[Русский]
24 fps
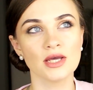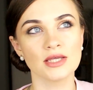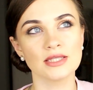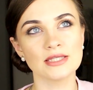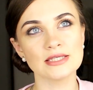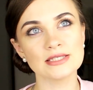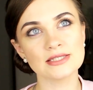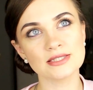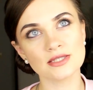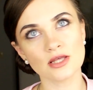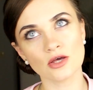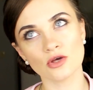
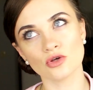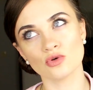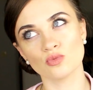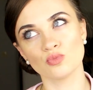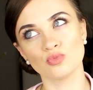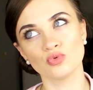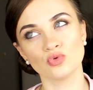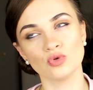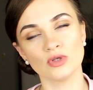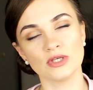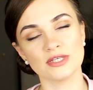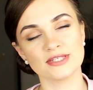Не знаю,
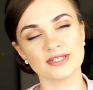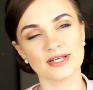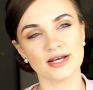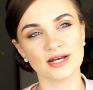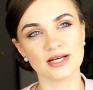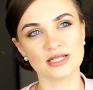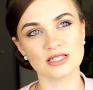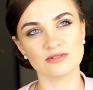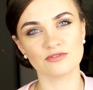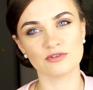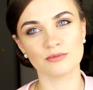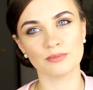буду ли
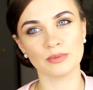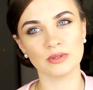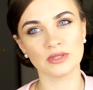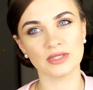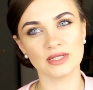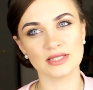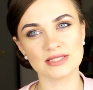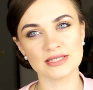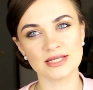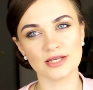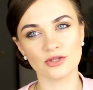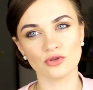заказывать
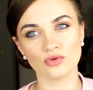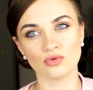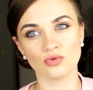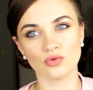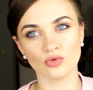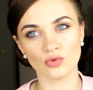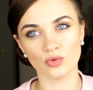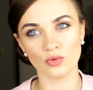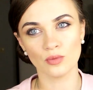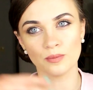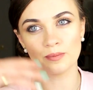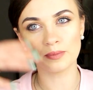
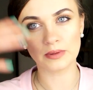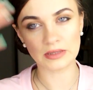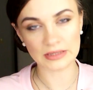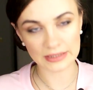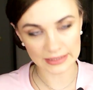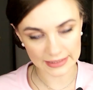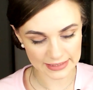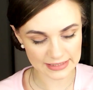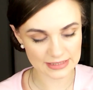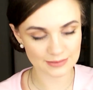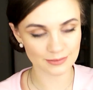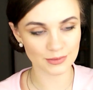полноценную,
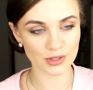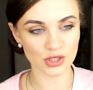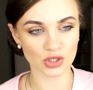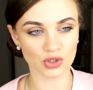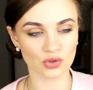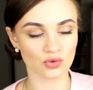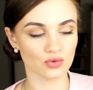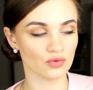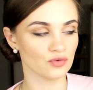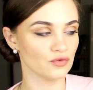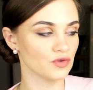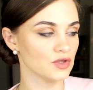
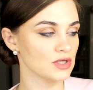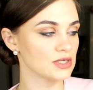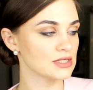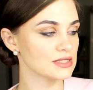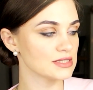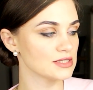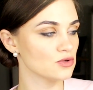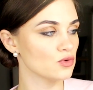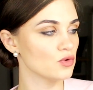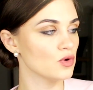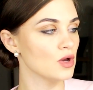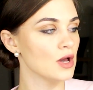полноразмерную
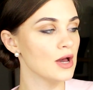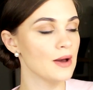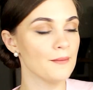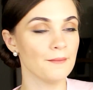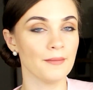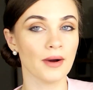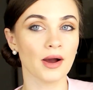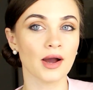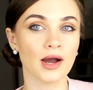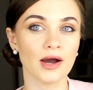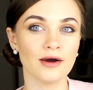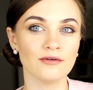версию,
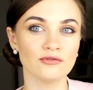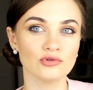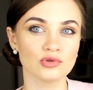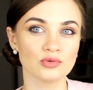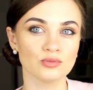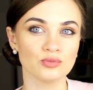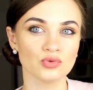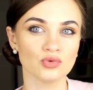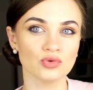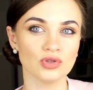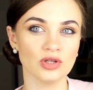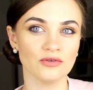пока вот
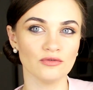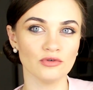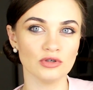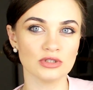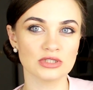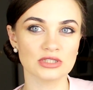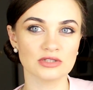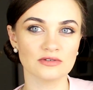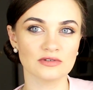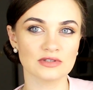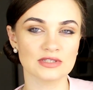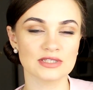буду
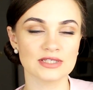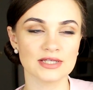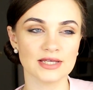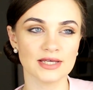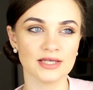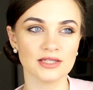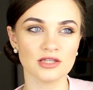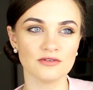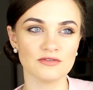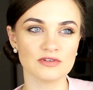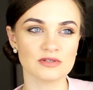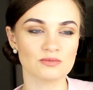довольствоваться
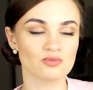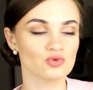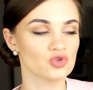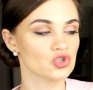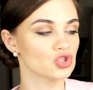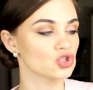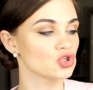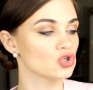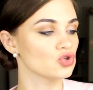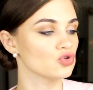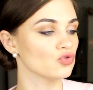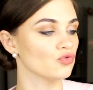этой,
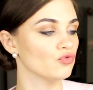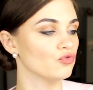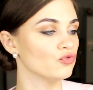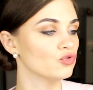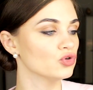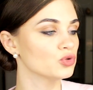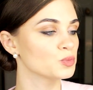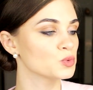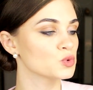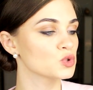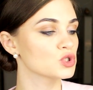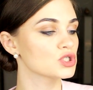возможно ее в
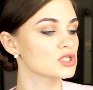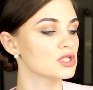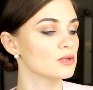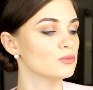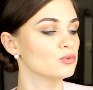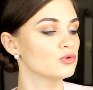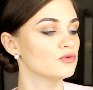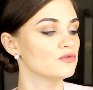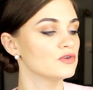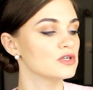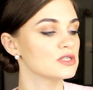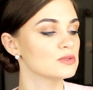отпуск с
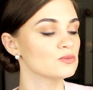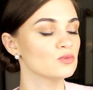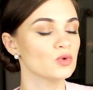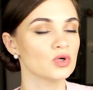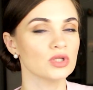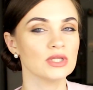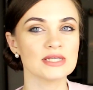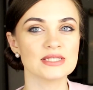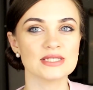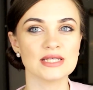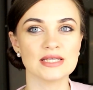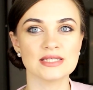собой возьму.
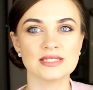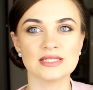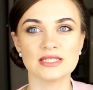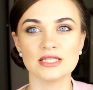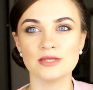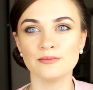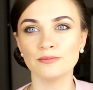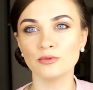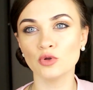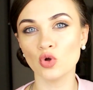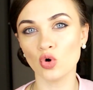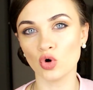Она, кстати,
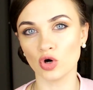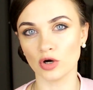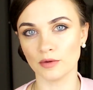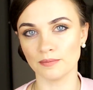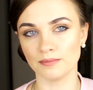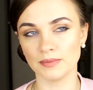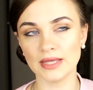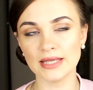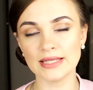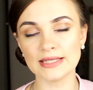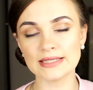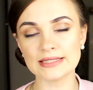неплохо
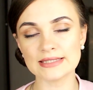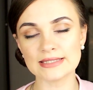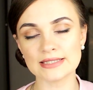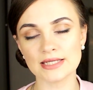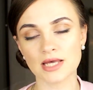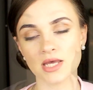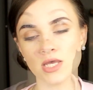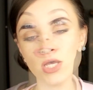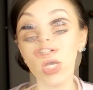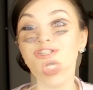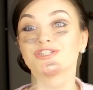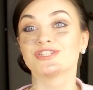
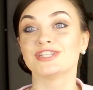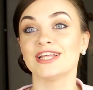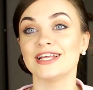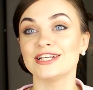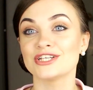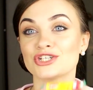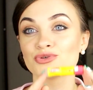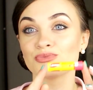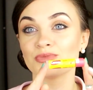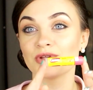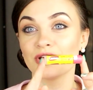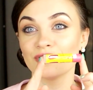пенится.
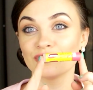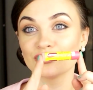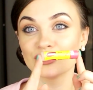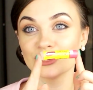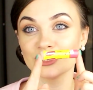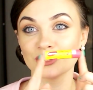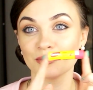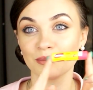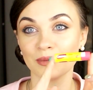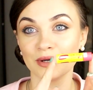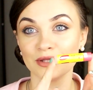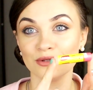Дальше у меня вот
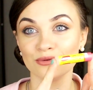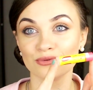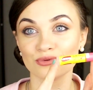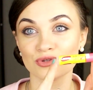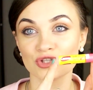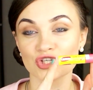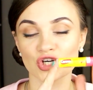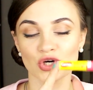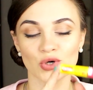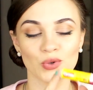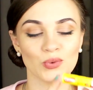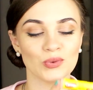эта
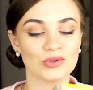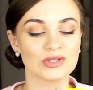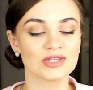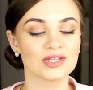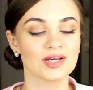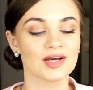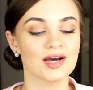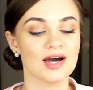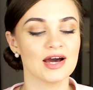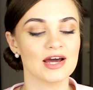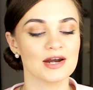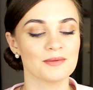малюточка от
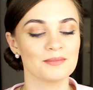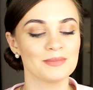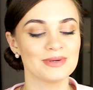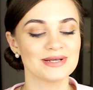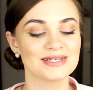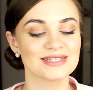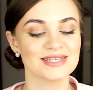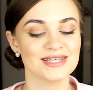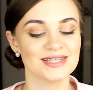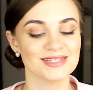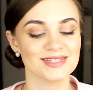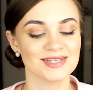
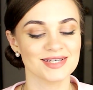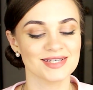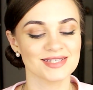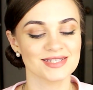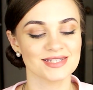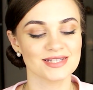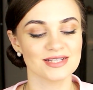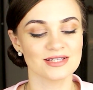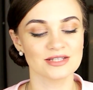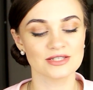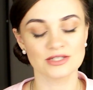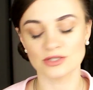Carmex, я
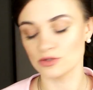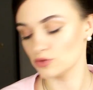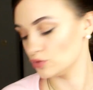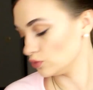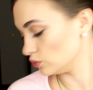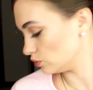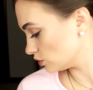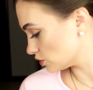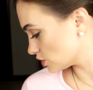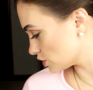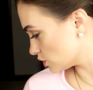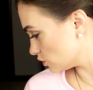заказала
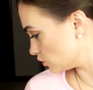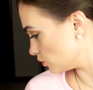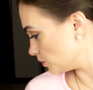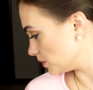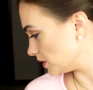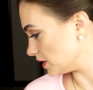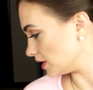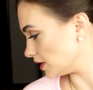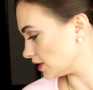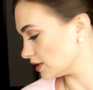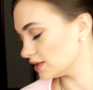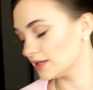с
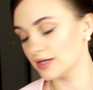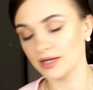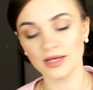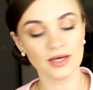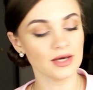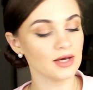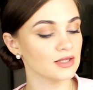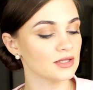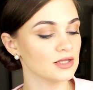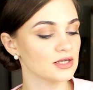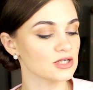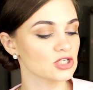клубникой,
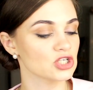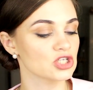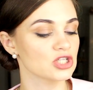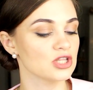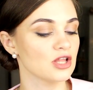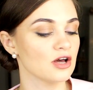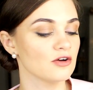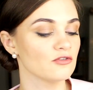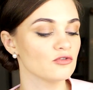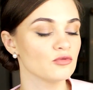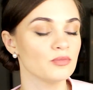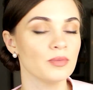она
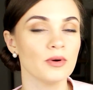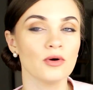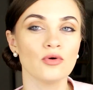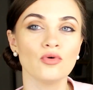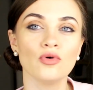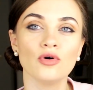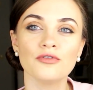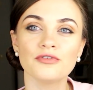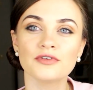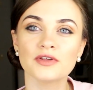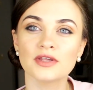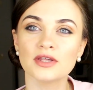шла в
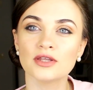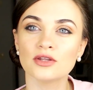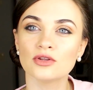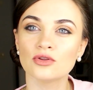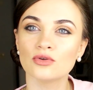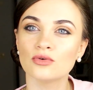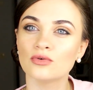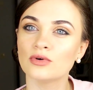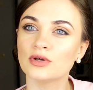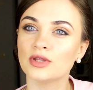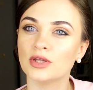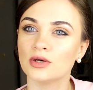упаковке,
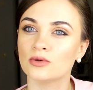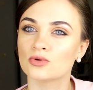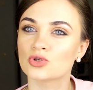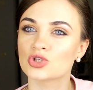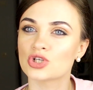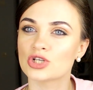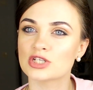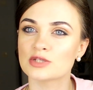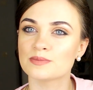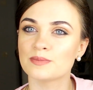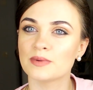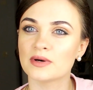но я
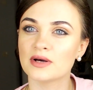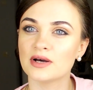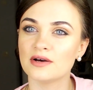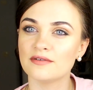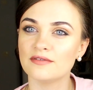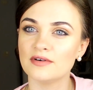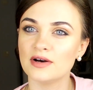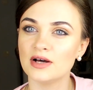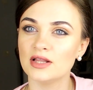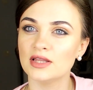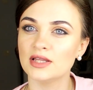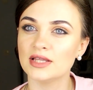уже
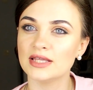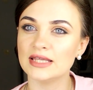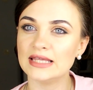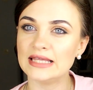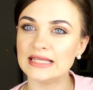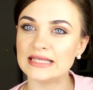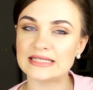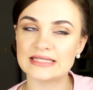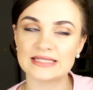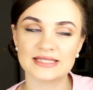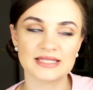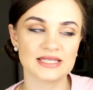распаковала и,
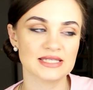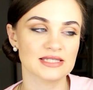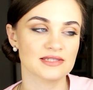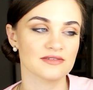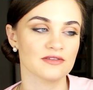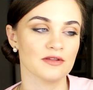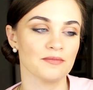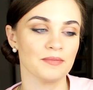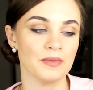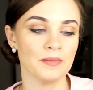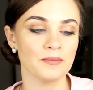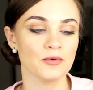
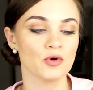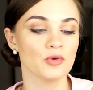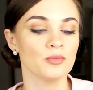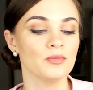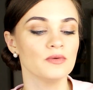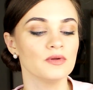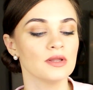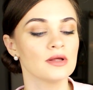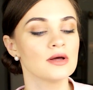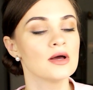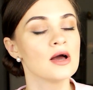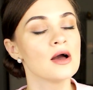естественно,
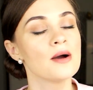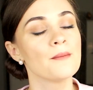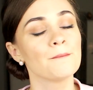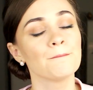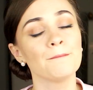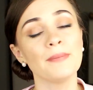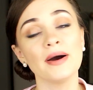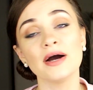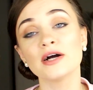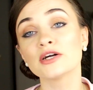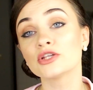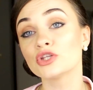попробовала.
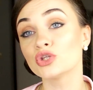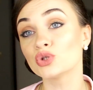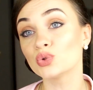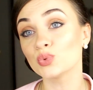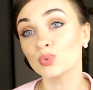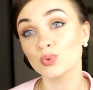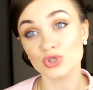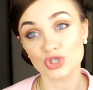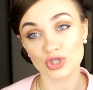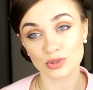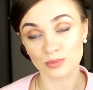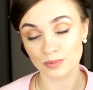Пахнет
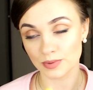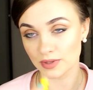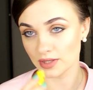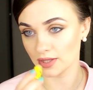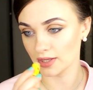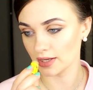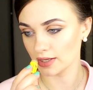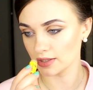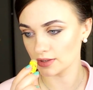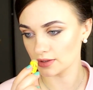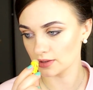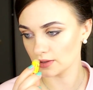очень
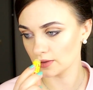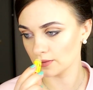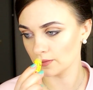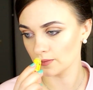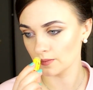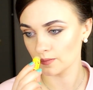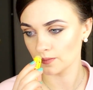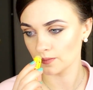приятно